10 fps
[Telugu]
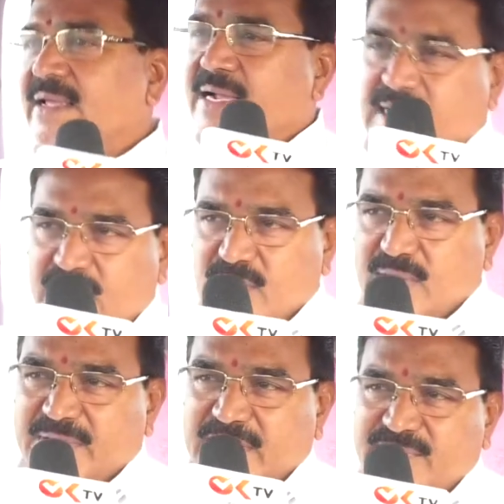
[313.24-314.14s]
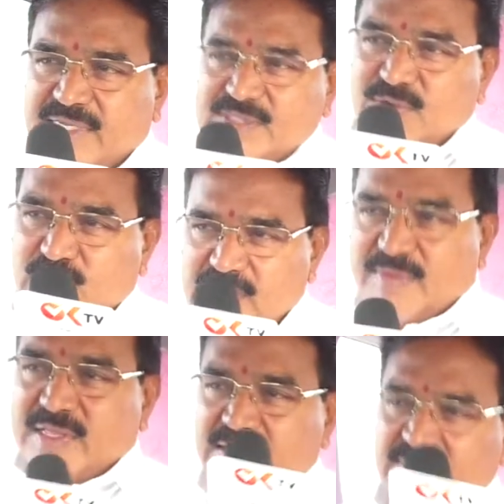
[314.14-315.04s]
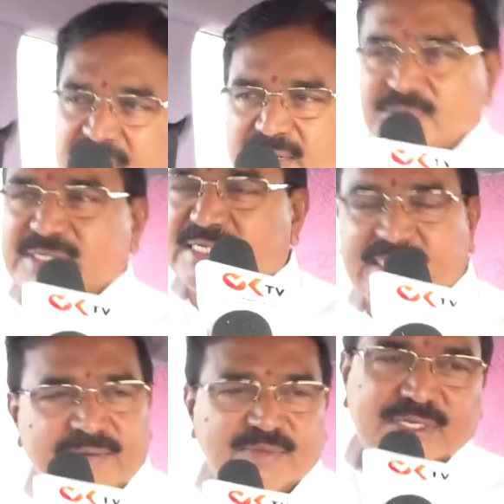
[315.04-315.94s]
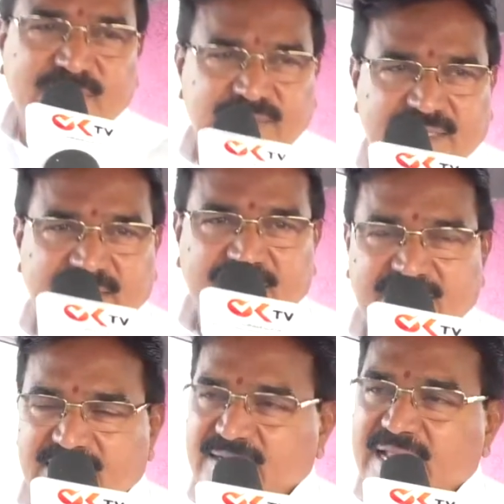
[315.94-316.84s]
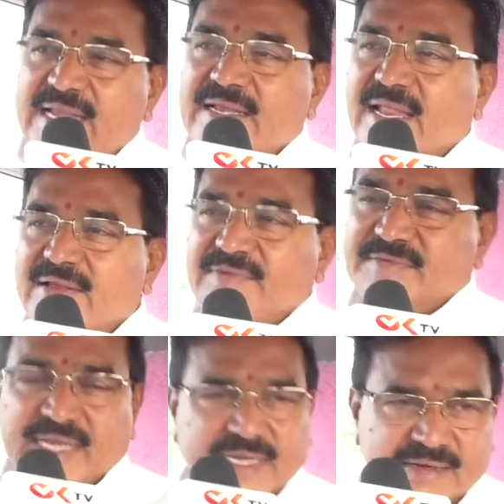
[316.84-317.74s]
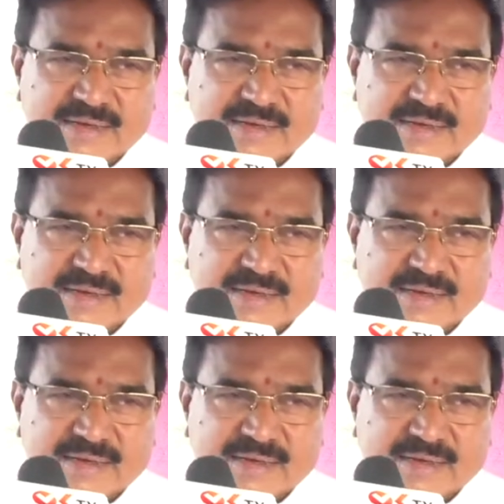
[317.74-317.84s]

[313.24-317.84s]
ఎక్కడున్నా బ్రేక్ఫాస్ట్ ఒక్కటి మాత్రం హండ్రెడ్ పర్సెంట్ టైంకు జరుగుతుంది నైన్ నైన్ ఫిఫ్టీన్